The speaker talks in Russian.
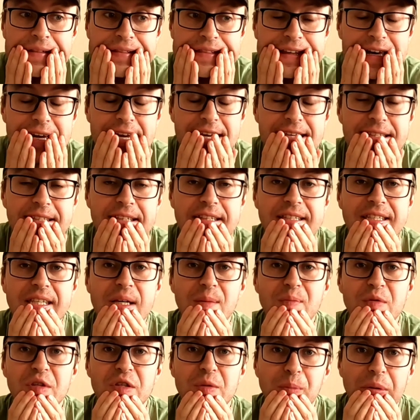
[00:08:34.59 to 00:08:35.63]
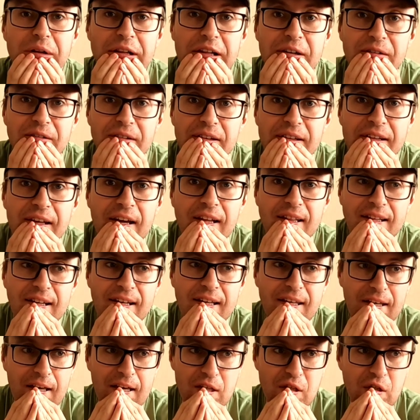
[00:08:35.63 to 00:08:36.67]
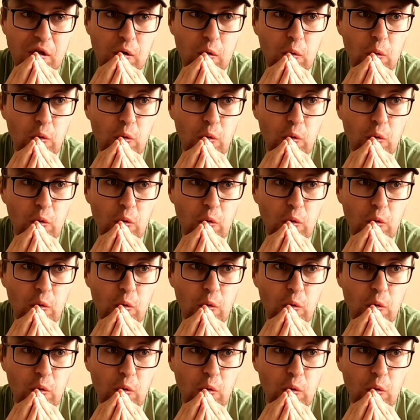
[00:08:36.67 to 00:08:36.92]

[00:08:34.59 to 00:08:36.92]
Да и за семь с половиной это есть